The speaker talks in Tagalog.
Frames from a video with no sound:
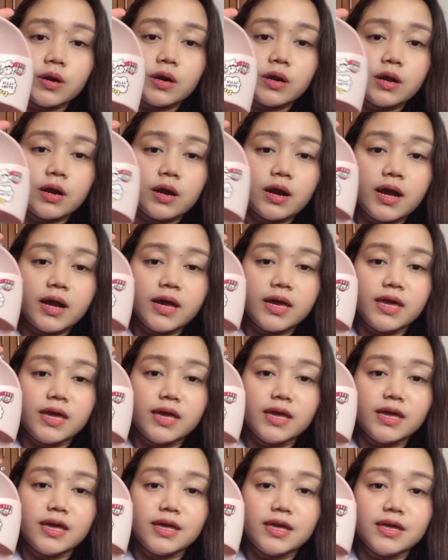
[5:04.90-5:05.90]

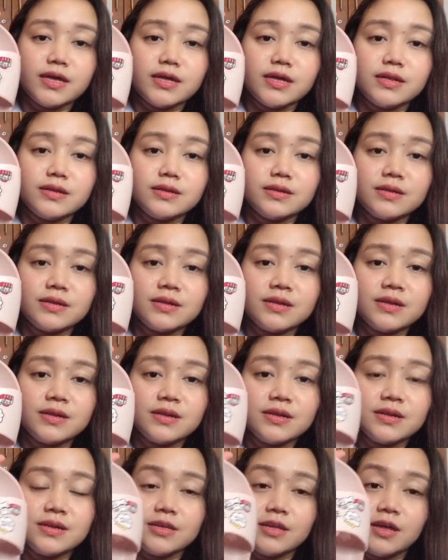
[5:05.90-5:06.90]
Ayan.
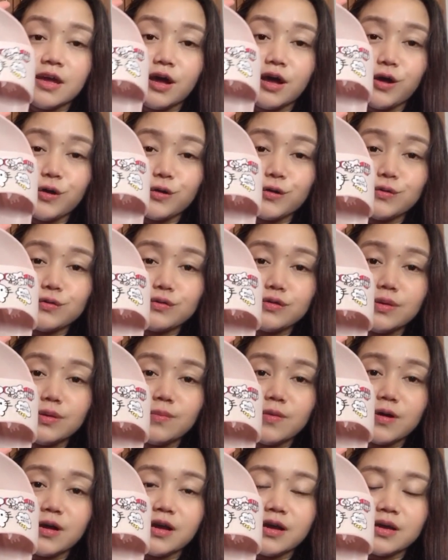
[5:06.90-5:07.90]
Ang cute,
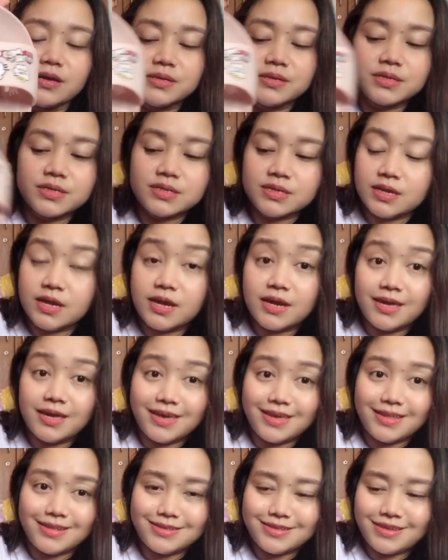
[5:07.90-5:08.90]
diba, guys?
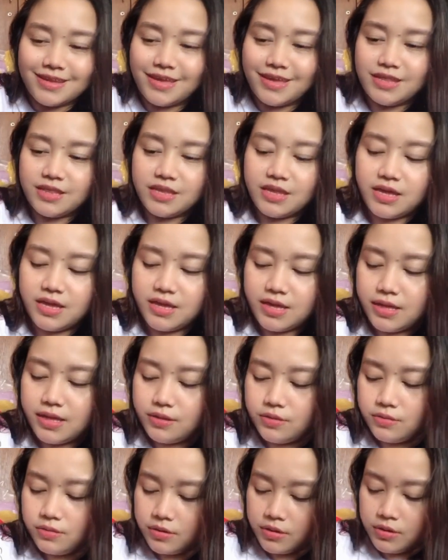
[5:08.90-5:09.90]
Ayan. And then,
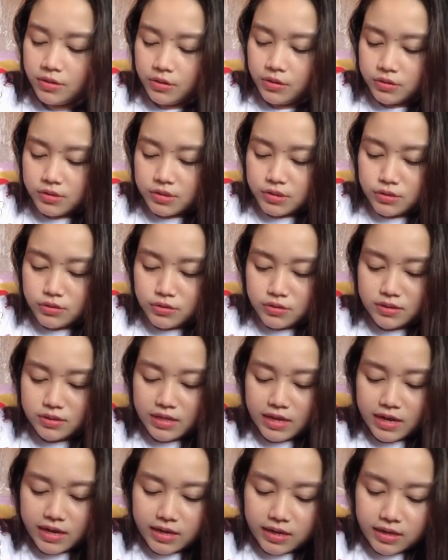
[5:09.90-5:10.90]
sunod na
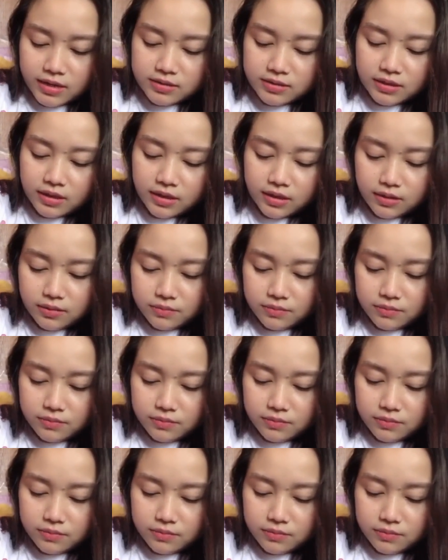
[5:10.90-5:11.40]
item